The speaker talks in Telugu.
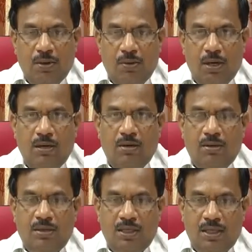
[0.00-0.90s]
గొర్రెల
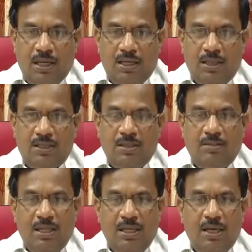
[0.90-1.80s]
టీకాల కింద
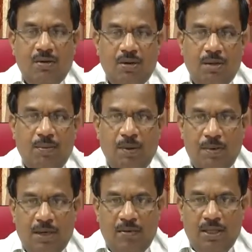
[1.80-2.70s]
వేసినాం అదే కాకుండా
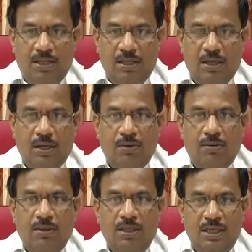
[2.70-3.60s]
పీపీఆర్ వ్యాధి టీకాలు
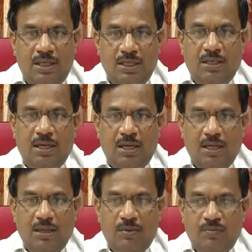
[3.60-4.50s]
ఈటీ
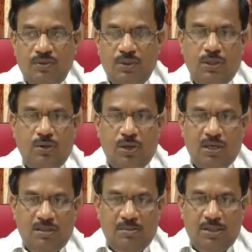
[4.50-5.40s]
అంటే చిటుక
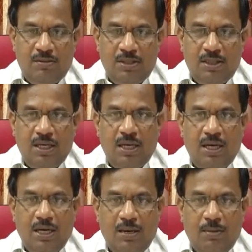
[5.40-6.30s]
రోగానికి సంబంధించినటువంటి టీకాల
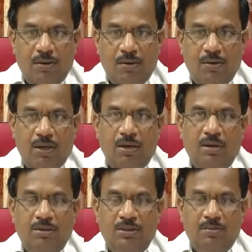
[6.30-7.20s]
కార్యక్రమాలు కూడా
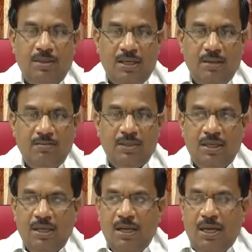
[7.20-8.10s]
గొర్రెల్లో చేపట్టినాం
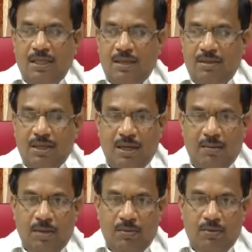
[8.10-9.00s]
అదేవిధంగా
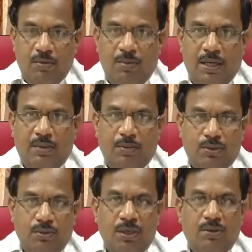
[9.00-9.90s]
మనము పాడి
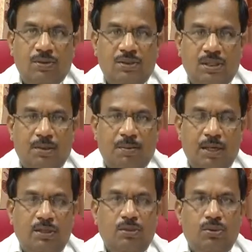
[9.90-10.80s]
పశువులు లేకొస్తే
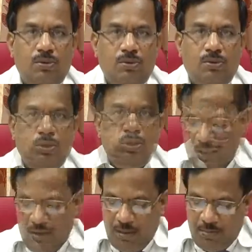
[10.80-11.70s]
ప్రతిరోజు
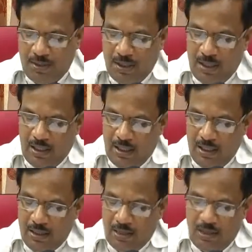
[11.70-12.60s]
జిల్లా వ్యాప్తంగా
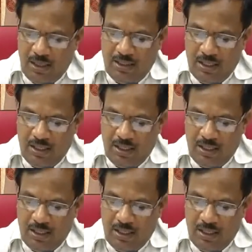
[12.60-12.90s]
వైద్య